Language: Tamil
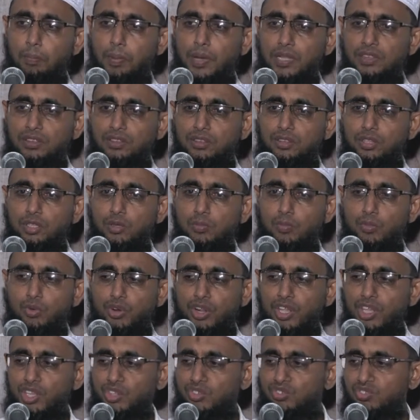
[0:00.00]
பத்து
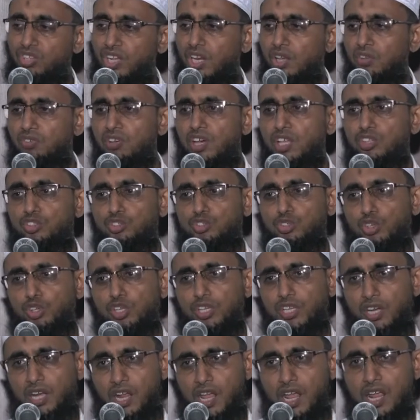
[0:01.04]
முறை சலவா
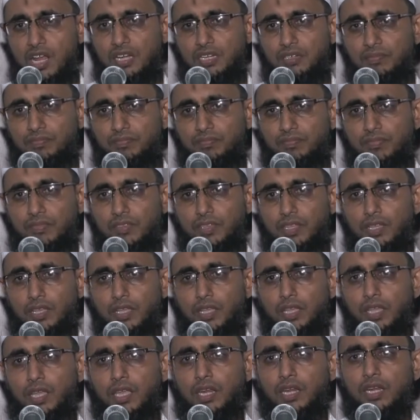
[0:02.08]
சொல்கிறான்
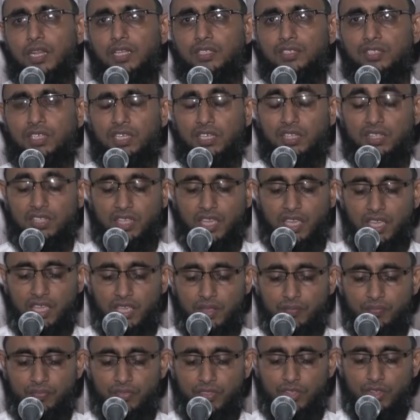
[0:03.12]
என்ற செய்தியை
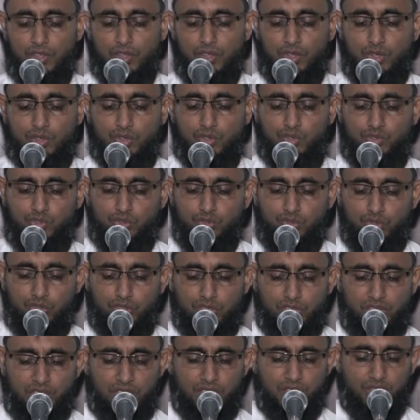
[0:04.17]

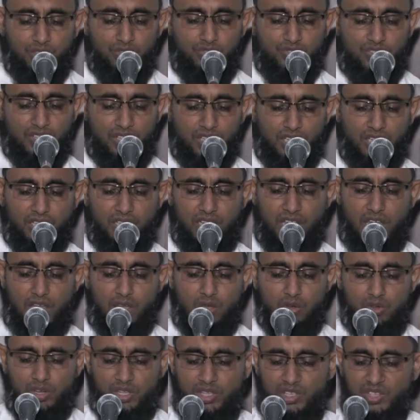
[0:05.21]
ரசூலுல்லாஹி
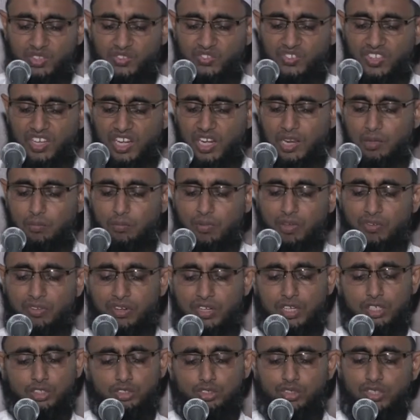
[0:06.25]
சல்லாஹ் அலேசல்லம்
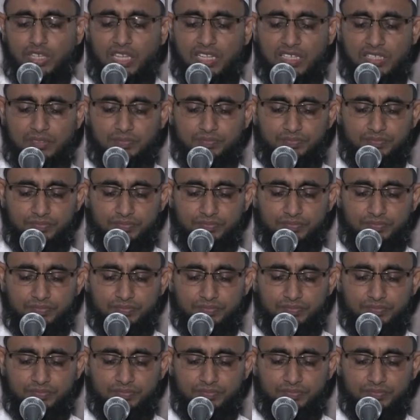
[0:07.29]
அவர்கள் சொன்னார்